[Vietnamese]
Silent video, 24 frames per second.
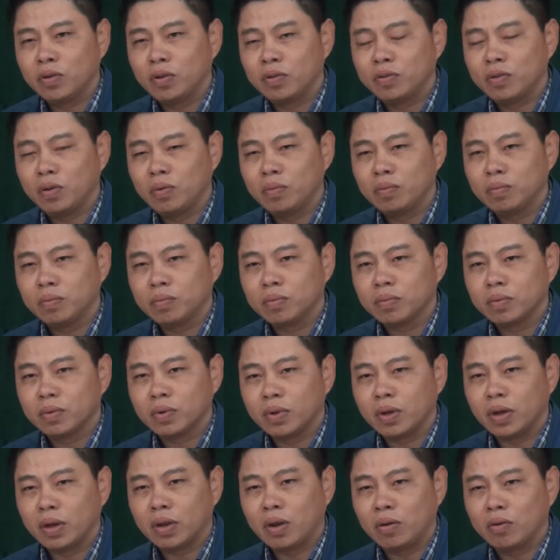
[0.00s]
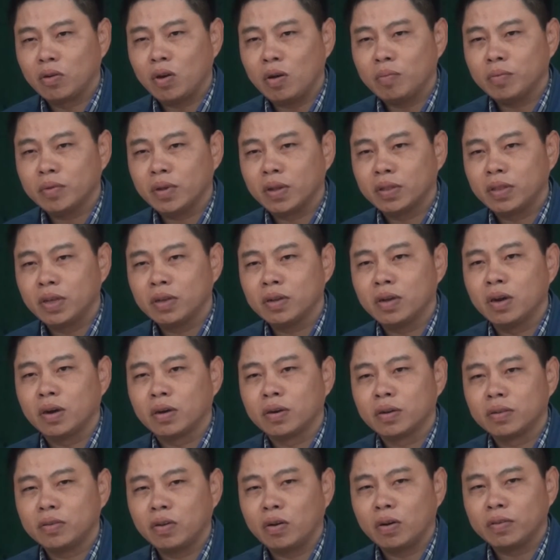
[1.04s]
kiến nghị của cử tri, lãnh đạo Ủy
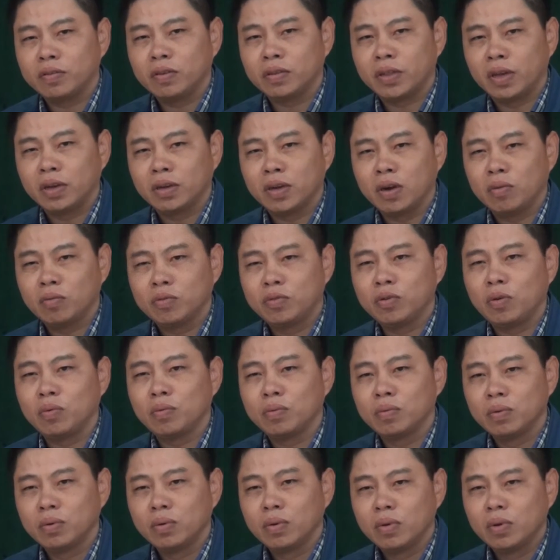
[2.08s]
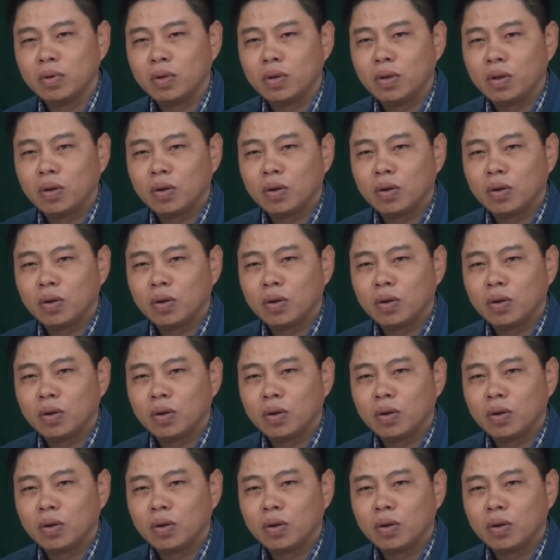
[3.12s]
ban nhân dân huyện đã giải trình